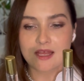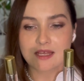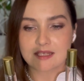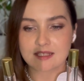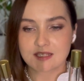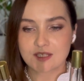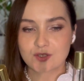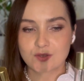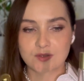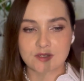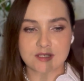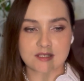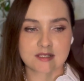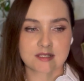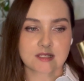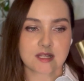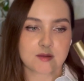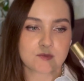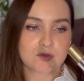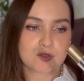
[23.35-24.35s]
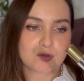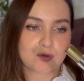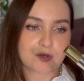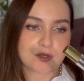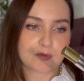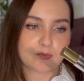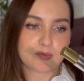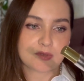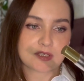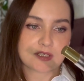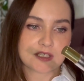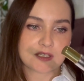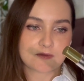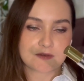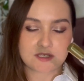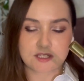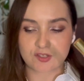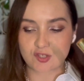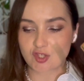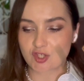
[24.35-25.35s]
Здесь у нас на обзоре "Persif
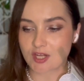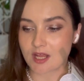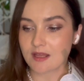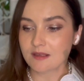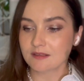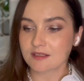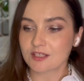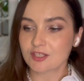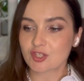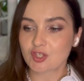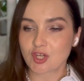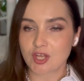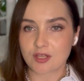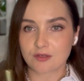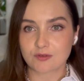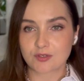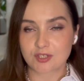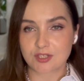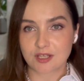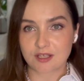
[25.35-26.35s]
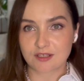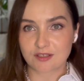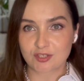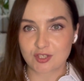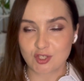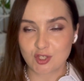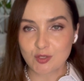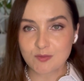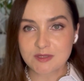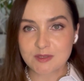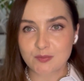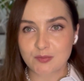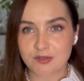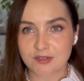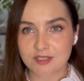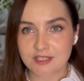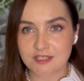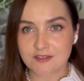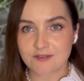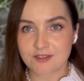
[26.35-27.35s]
Sunshine и Cherish. Начнем с
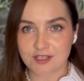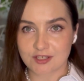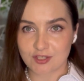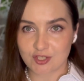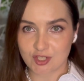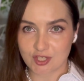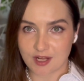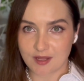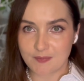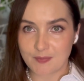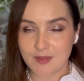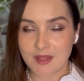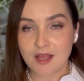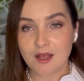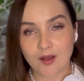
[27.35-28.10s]
"Persif Sunshine.